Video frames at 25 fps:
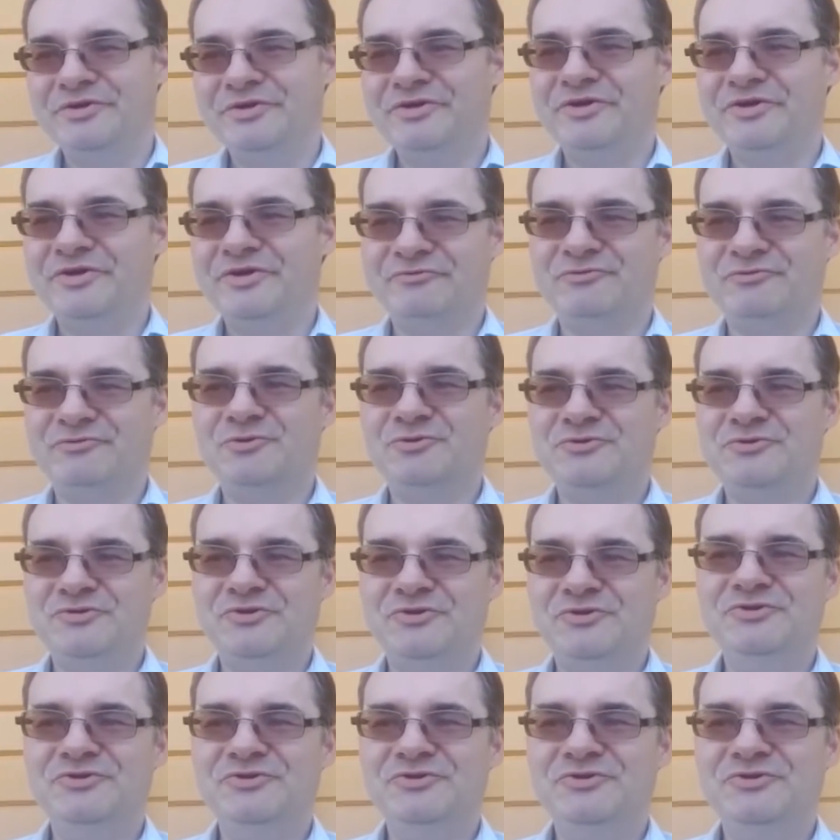
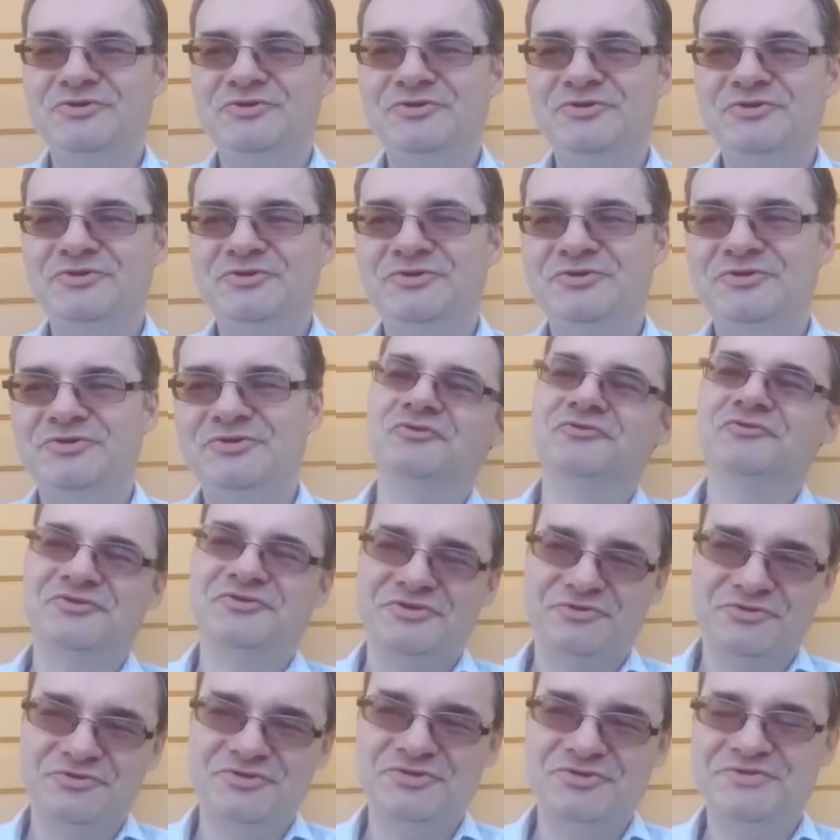rewolucjonistą w porównaniu
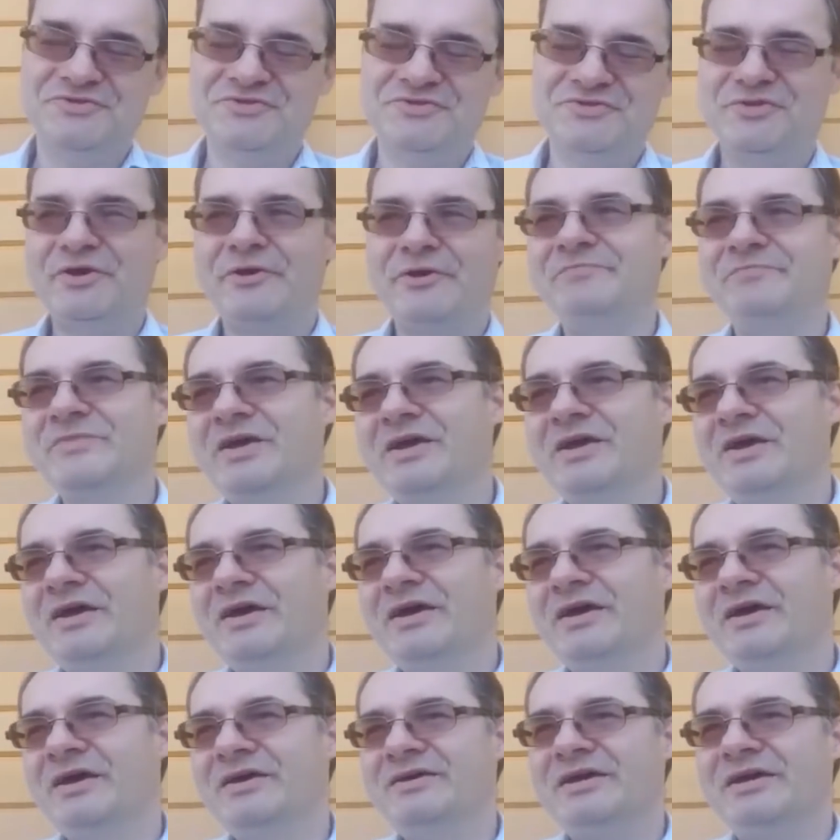z sężistem.
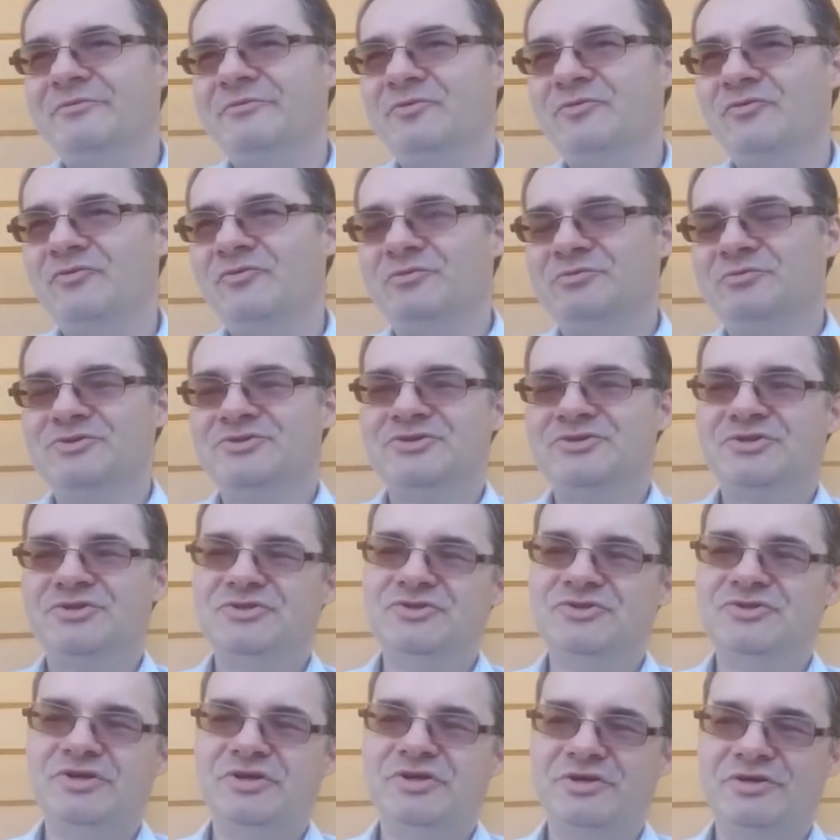E, ja powiem
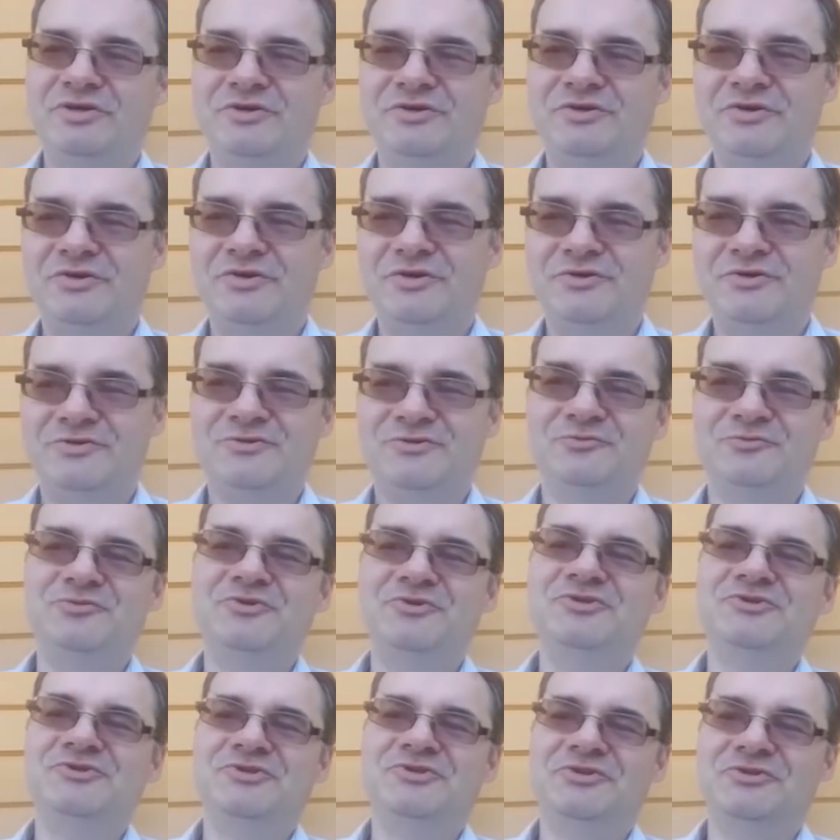szczerze, e,
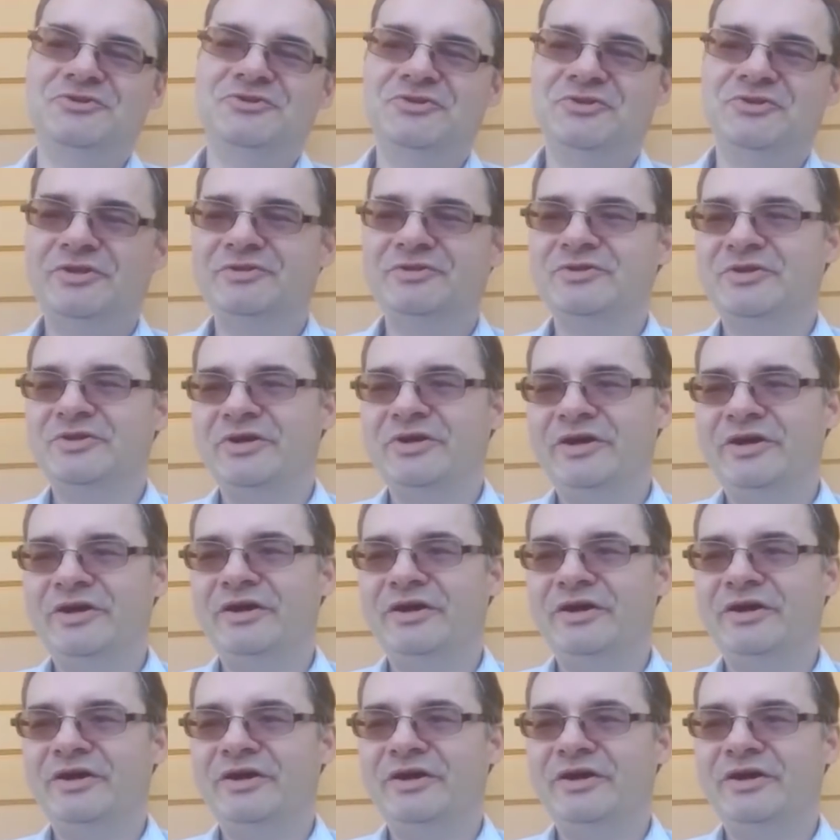osobiście ten